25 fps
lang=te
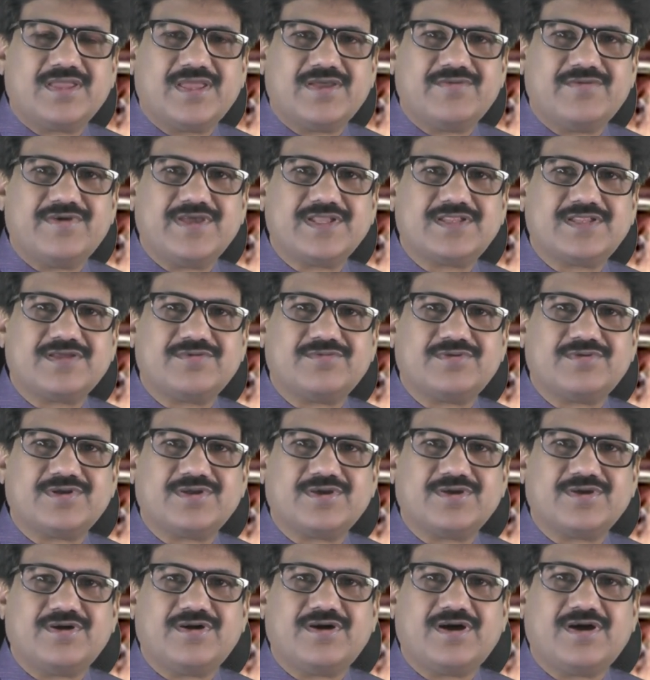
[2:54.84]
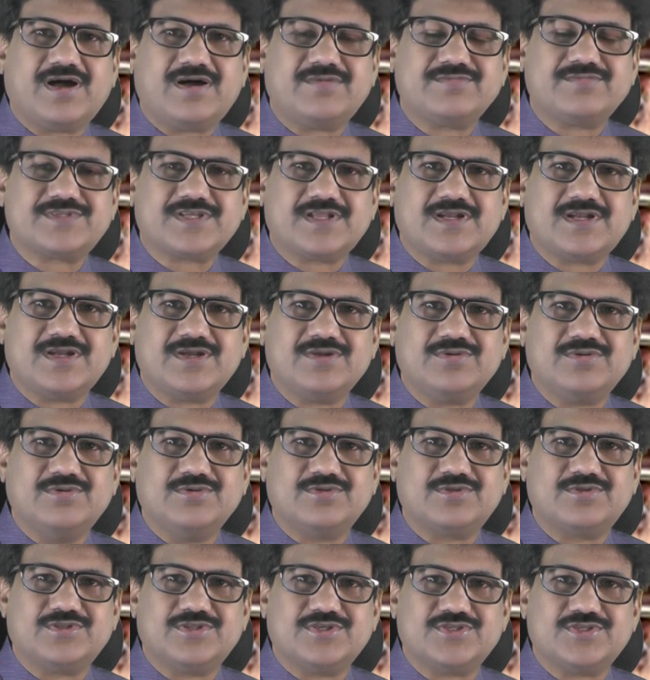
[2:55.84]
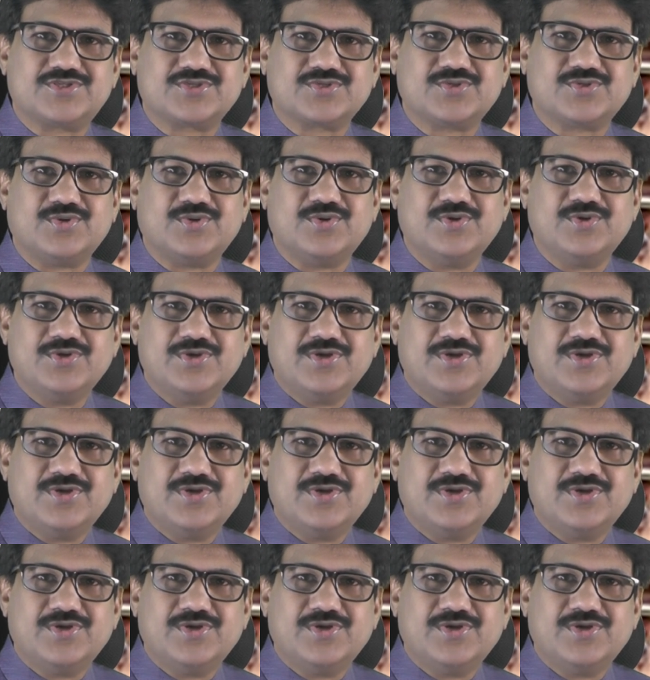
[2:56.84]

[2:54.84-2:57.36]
ఏవైతే ఉన్నాయో ఆ అంశాలన్నీ గుర్తు తెచ్చుకో